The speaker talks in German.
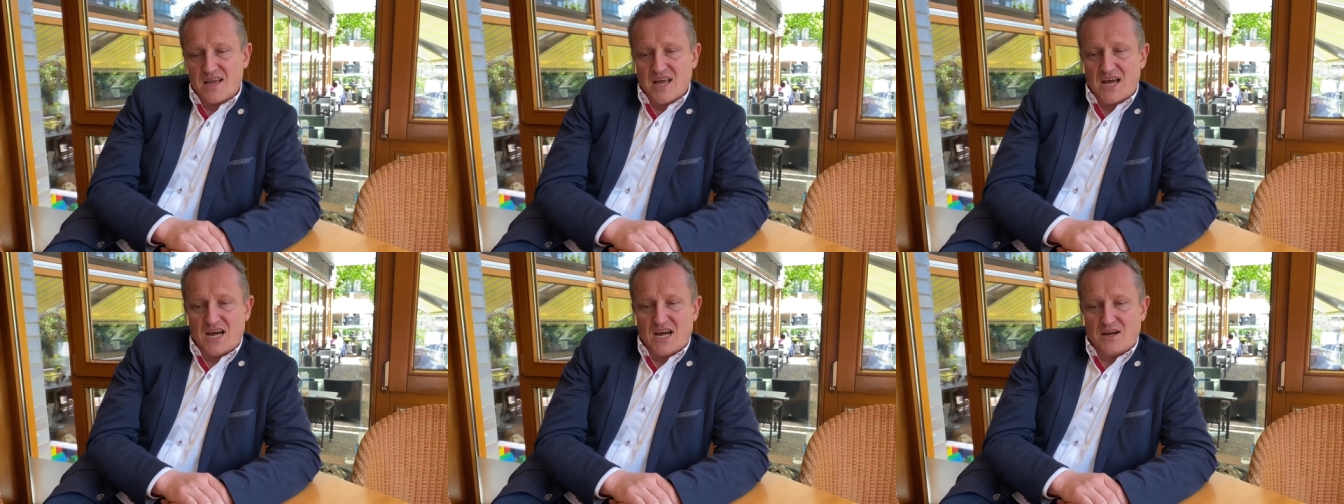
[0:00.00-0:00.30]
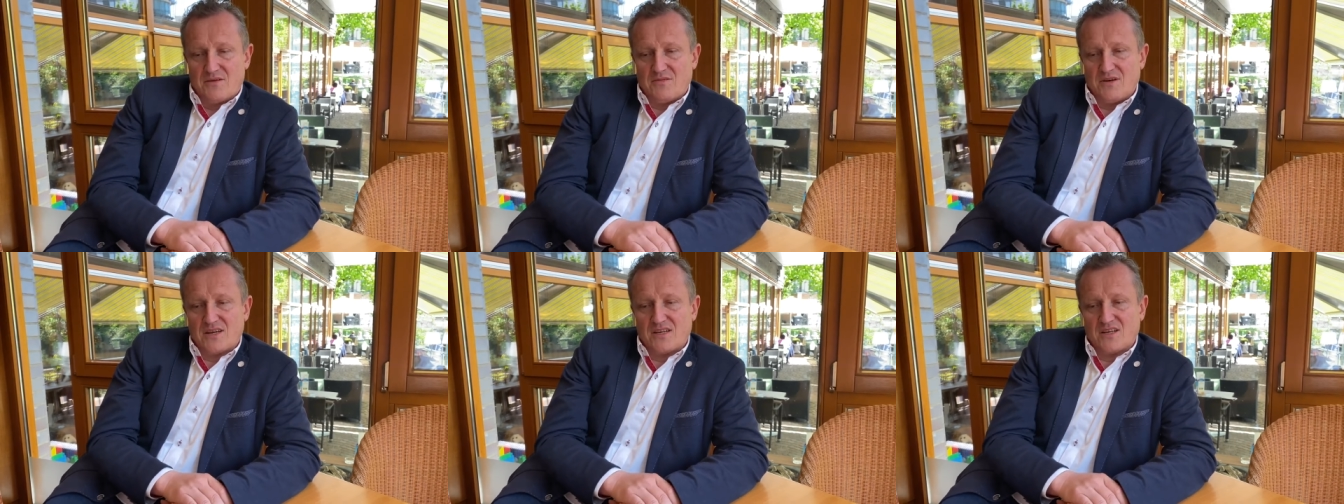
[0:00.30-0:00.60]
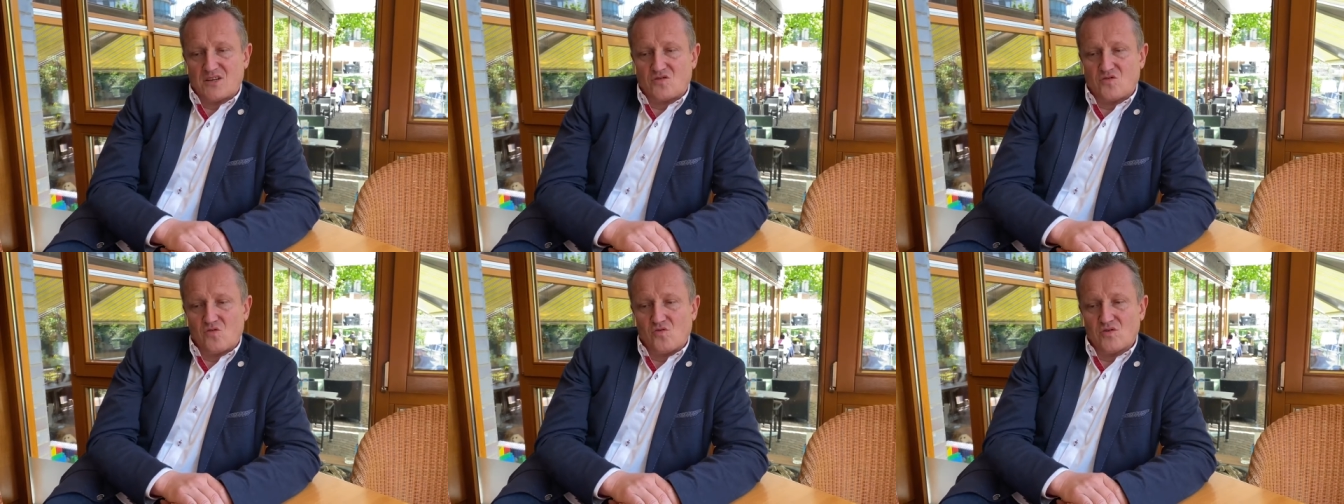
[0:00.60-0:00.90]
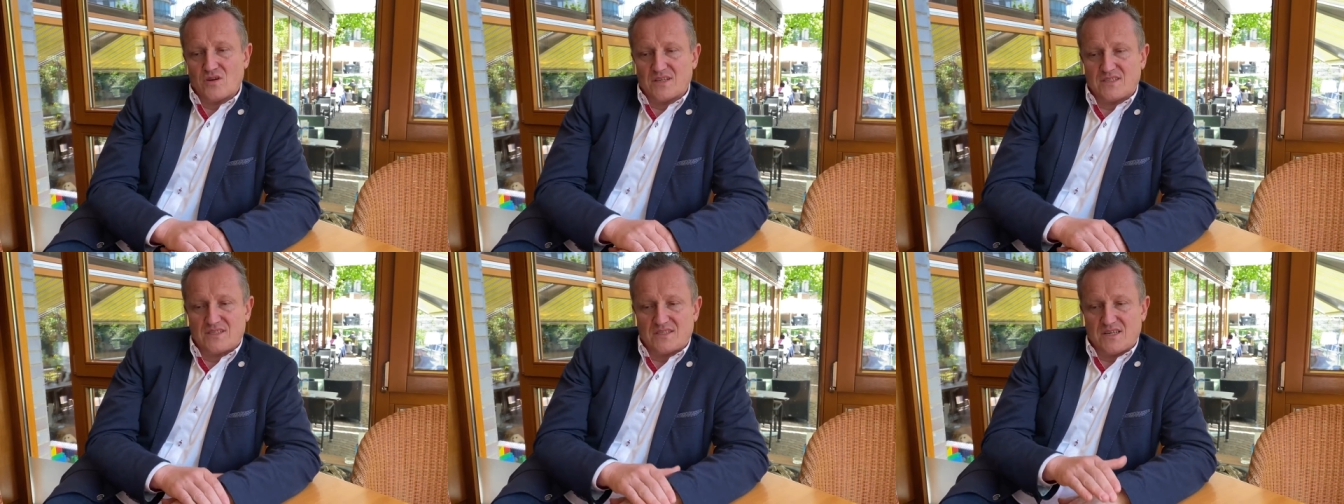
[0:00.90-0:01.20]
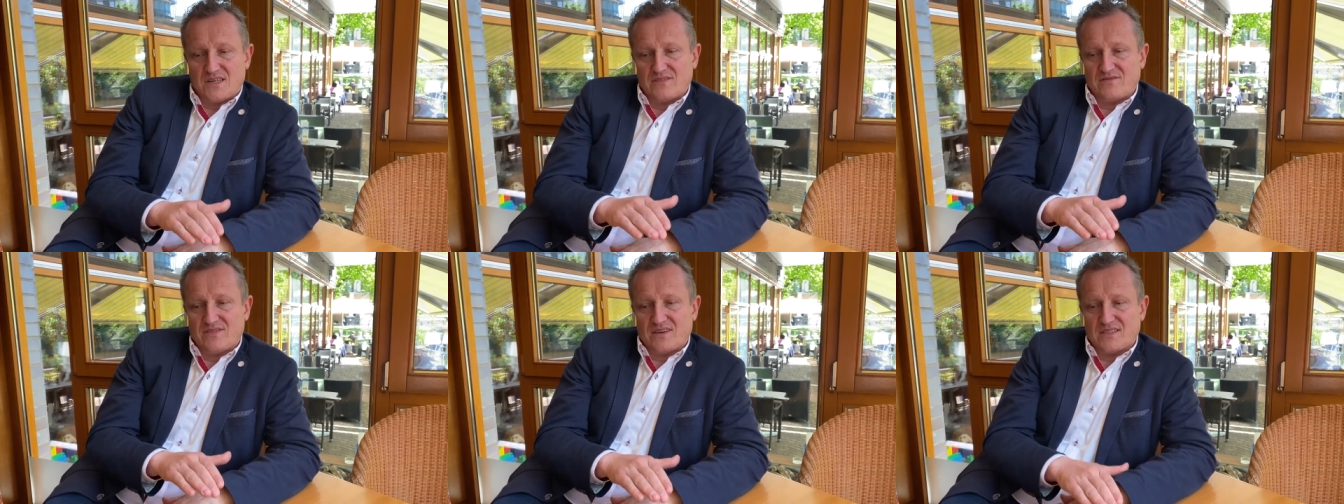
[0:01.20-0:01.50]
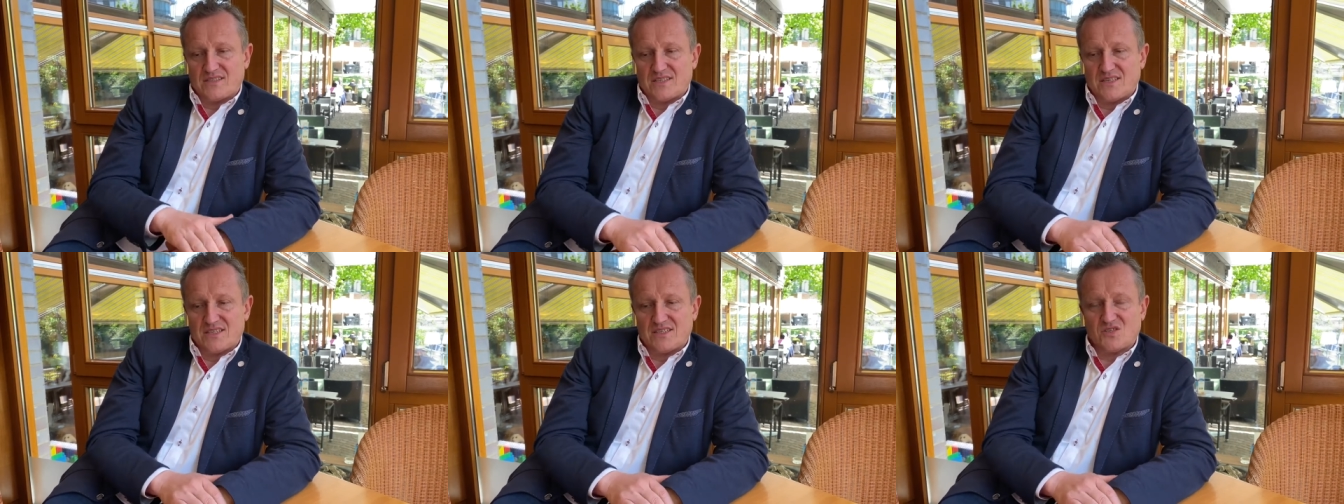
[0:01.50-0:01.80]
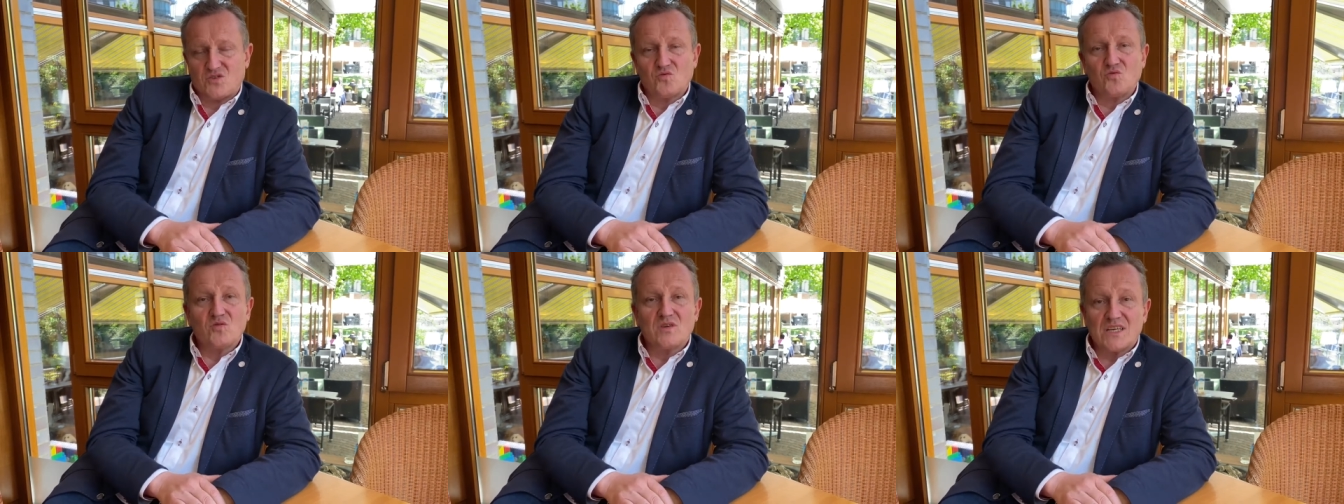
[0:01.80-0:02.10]
Aber in der Corona-Zeit war es halt
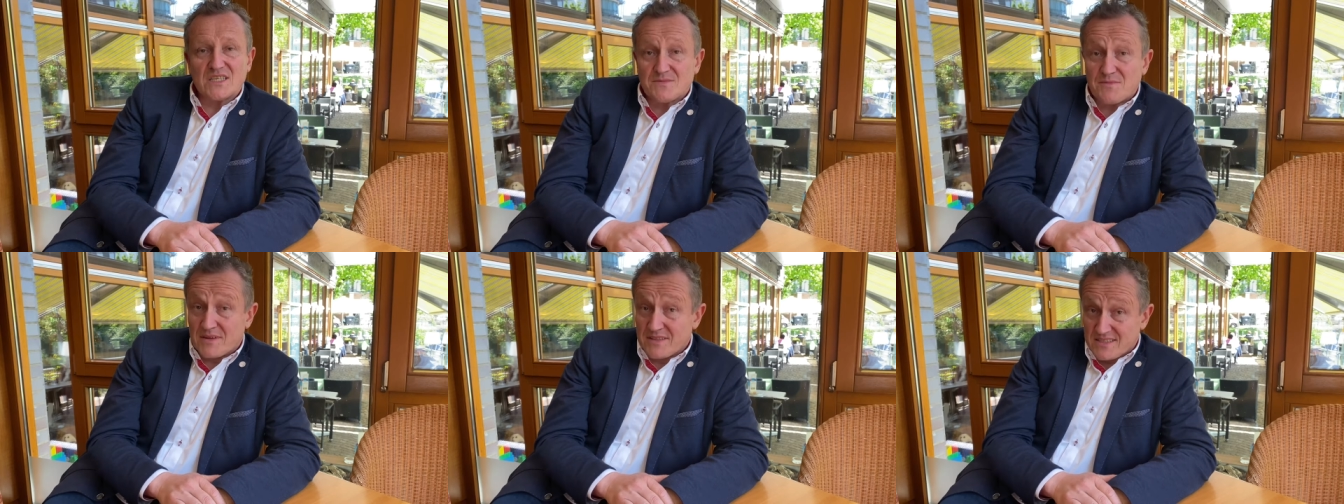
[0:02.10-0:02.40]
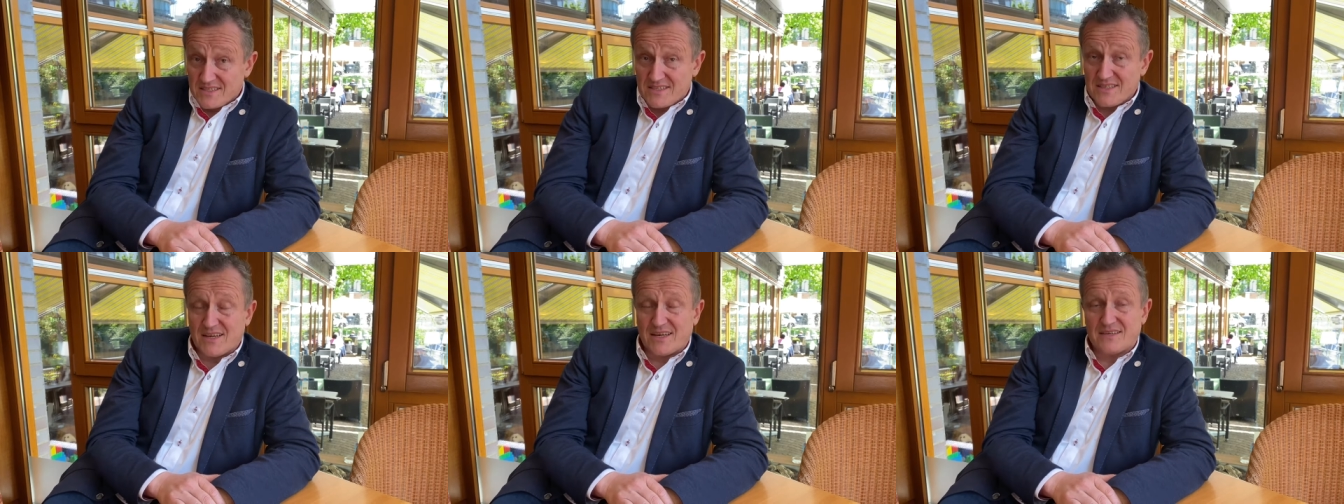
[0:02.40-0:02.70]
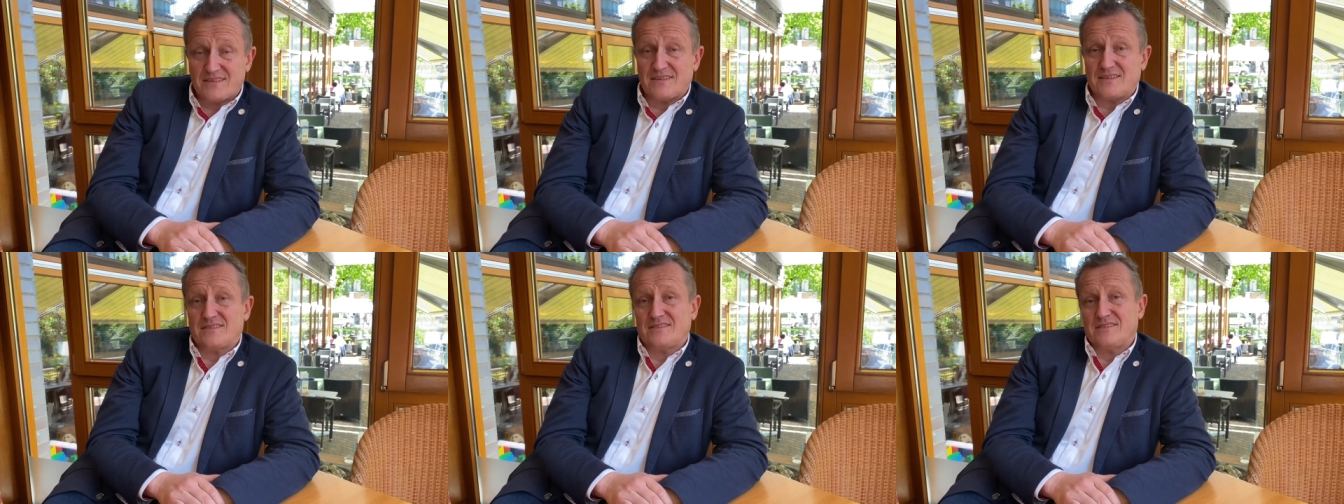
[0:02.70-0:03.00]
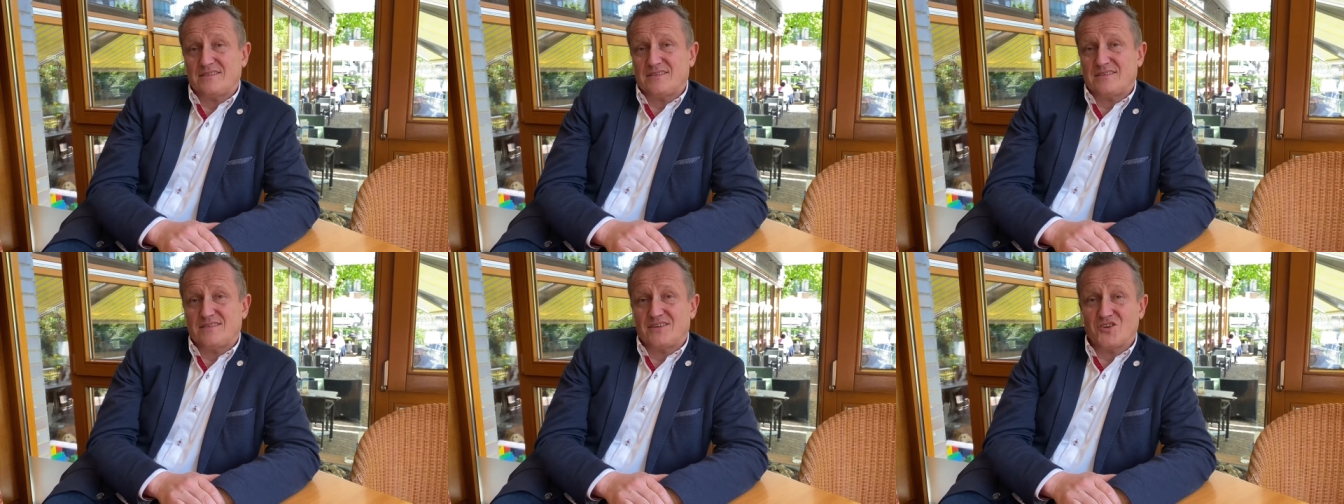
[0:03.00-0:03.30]
so, dass man Zeit hatte,